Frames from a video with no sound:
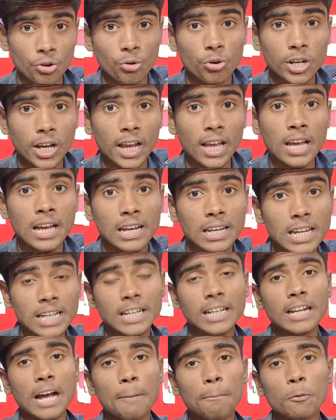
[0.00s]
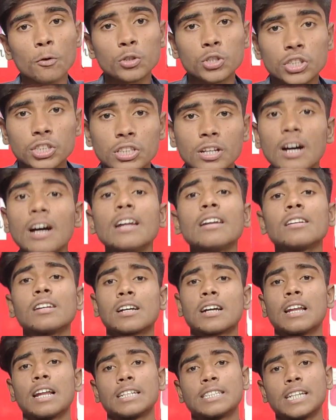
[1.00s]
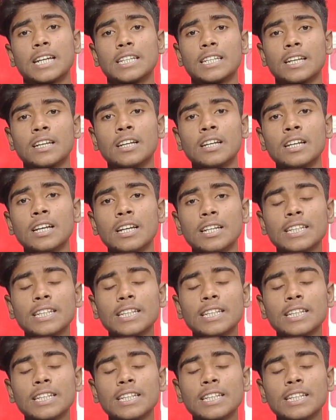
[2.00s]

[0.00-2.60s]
ओके लेकिन लेकिन आपको सहन रखना चाहिए